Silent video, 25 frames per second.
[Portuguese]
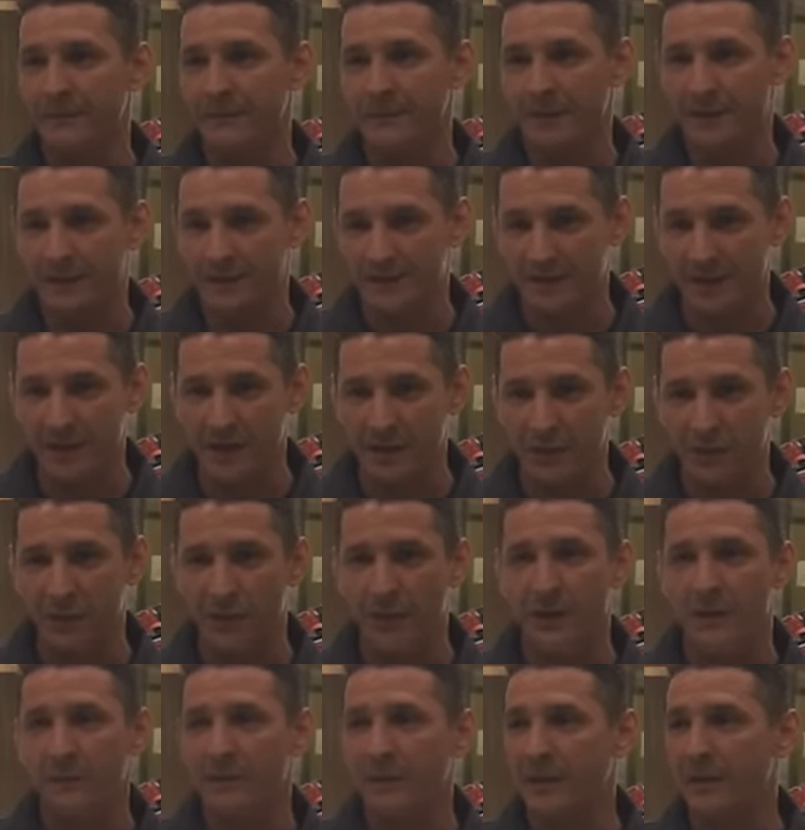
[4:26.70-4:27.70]
tá certo?
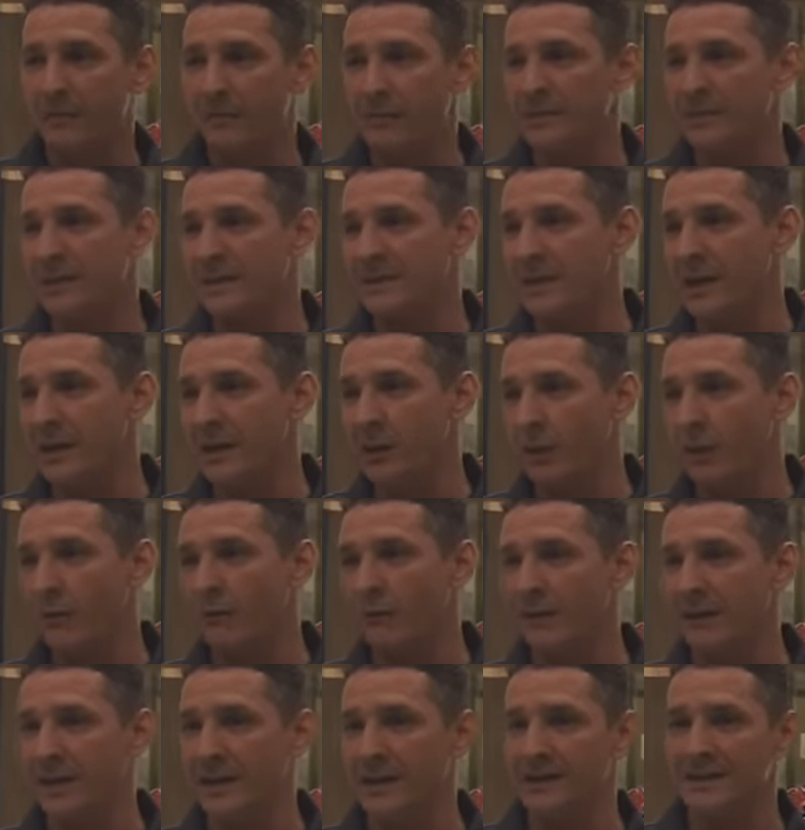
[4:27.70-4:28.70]
Para que vocês ganhem
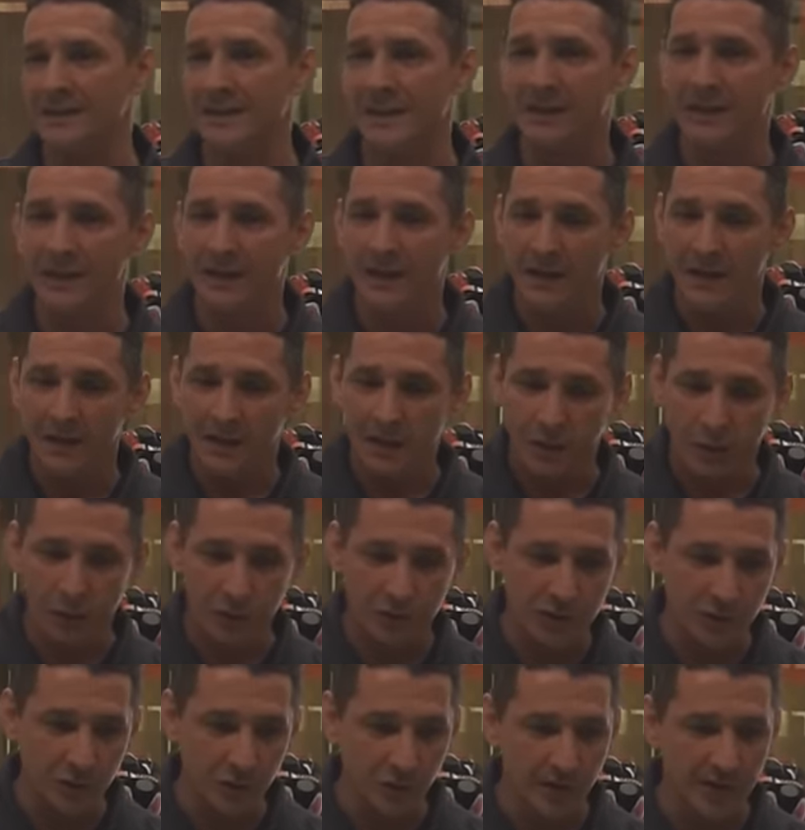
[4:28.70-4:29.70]
confiança e
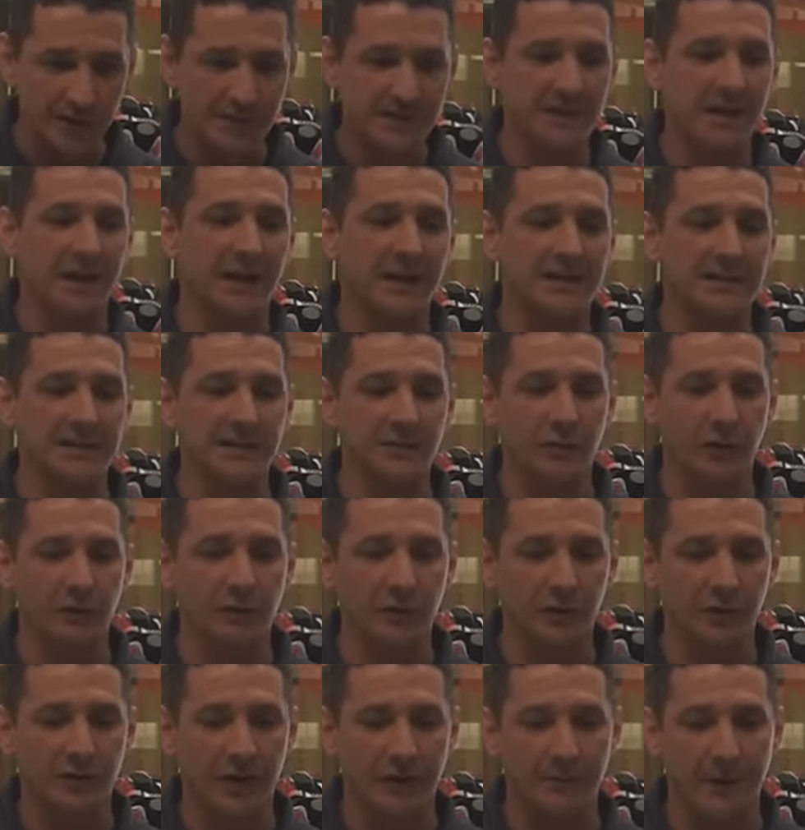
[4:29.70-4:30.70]
continuem a
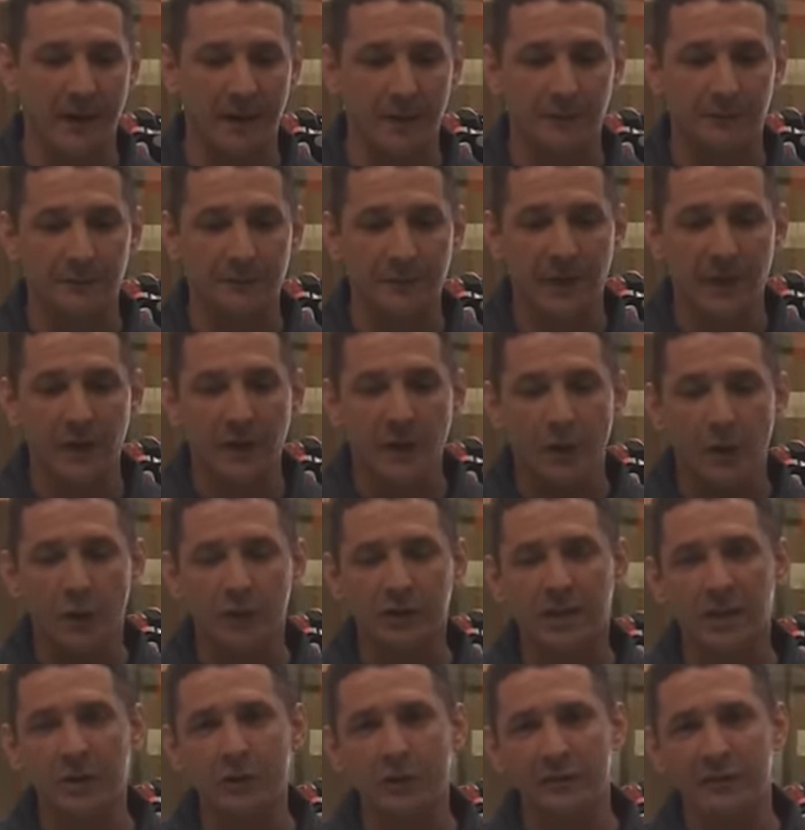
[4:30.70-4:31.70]
desenvolver o trabalho.
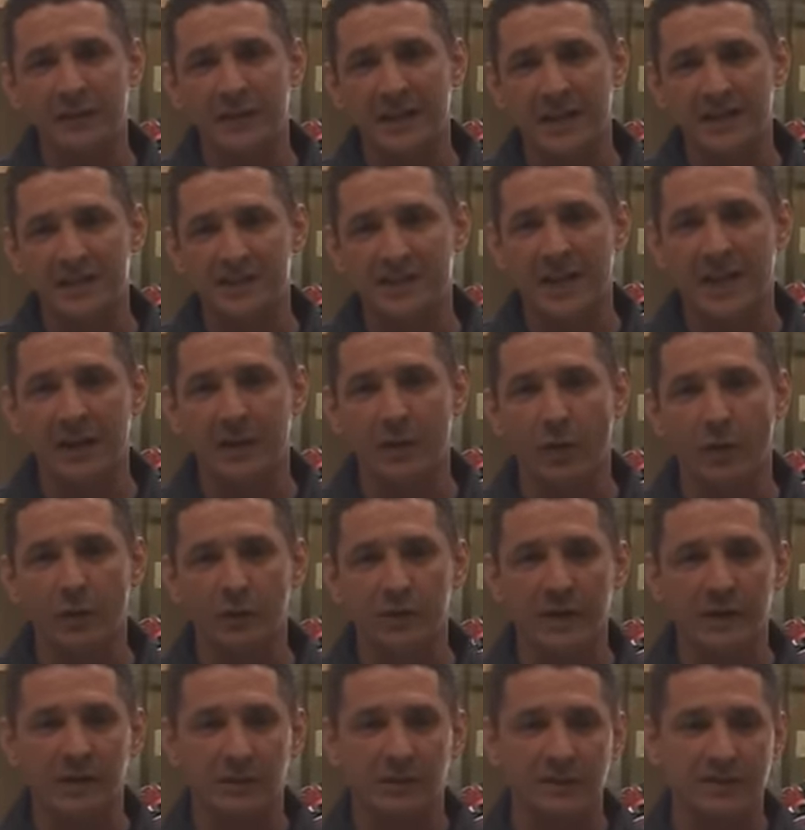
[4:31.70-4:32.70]
Outra novidade da R
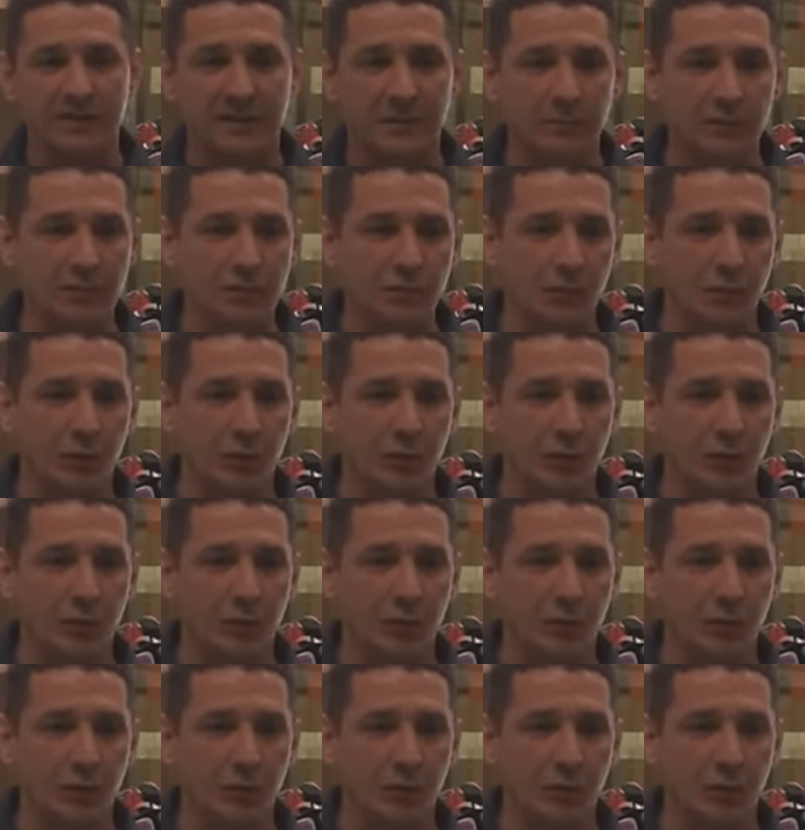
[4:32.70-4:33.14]
Golden é que nós temos um